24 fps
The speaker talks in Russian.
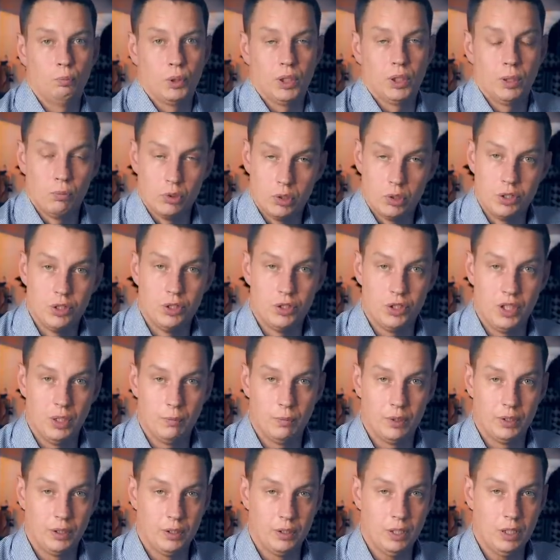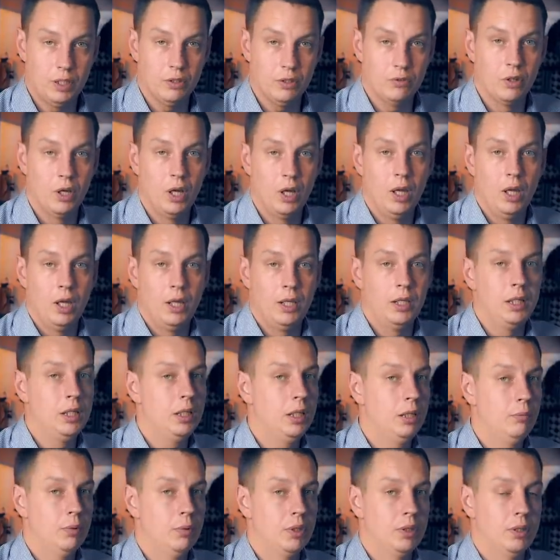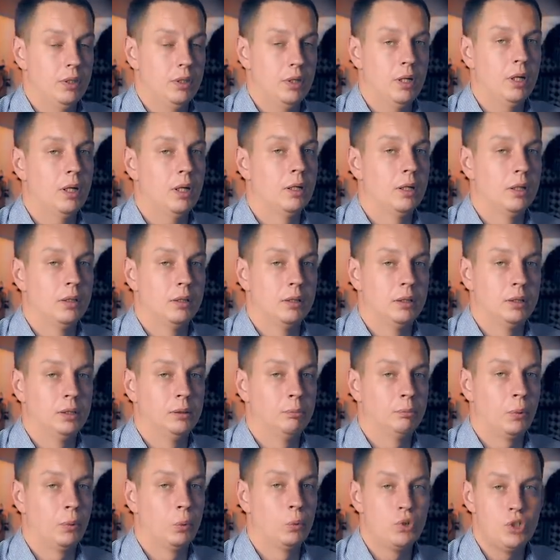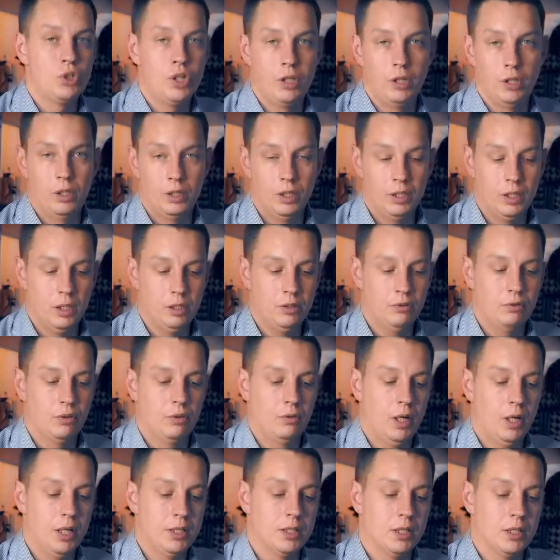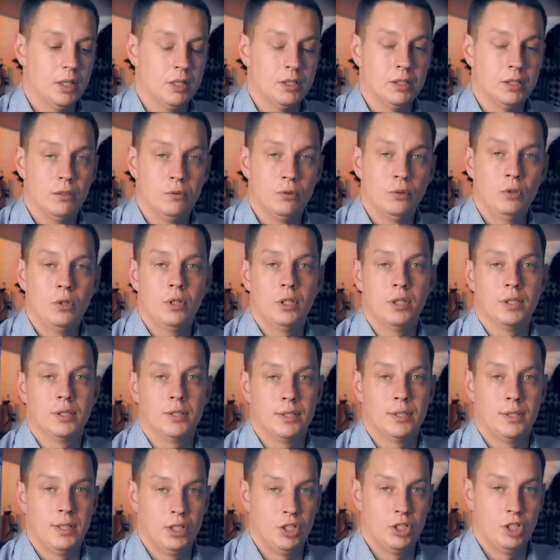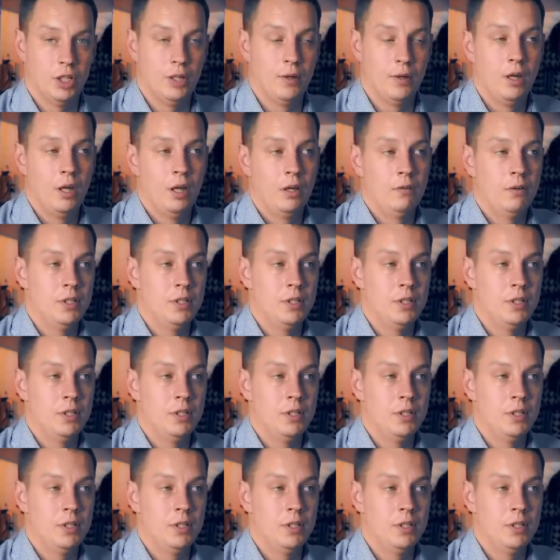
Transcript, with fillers: потому что система донатов, и именно получение донатов является основной задачей.